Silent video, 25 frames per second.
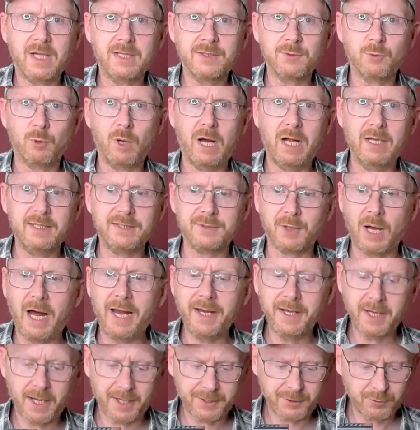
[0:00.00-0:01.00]
So, also
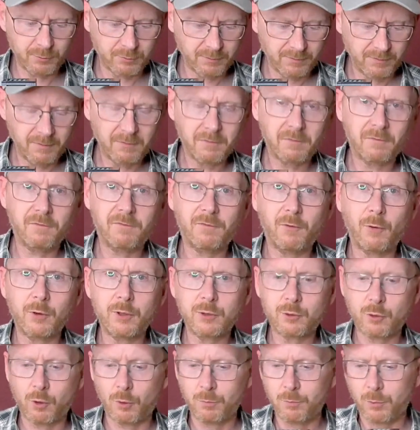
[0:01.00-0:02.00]
Anleitung
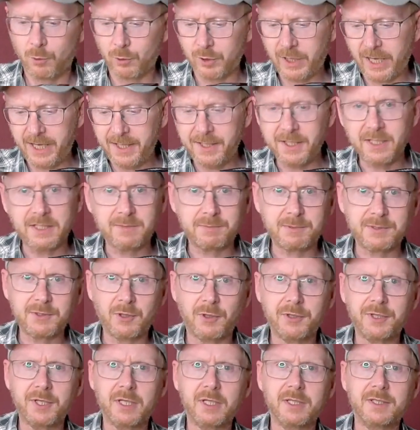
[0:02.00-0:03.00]
vollkommen okay, nichts
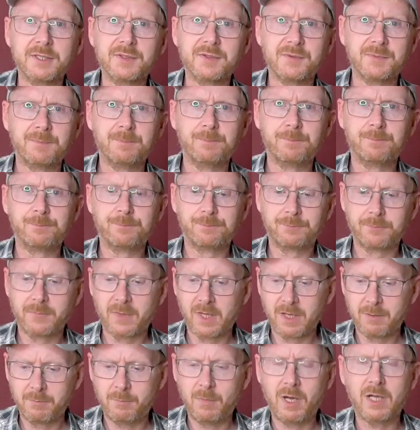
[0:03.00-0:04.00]
Besonderes,
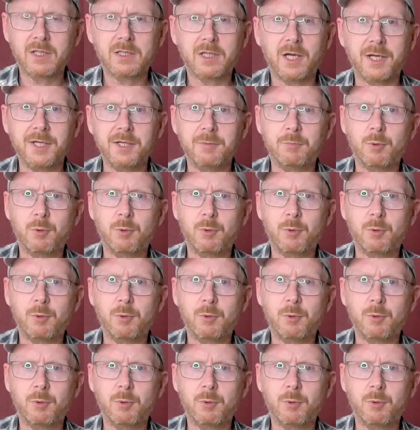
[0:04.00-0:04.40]
macht keine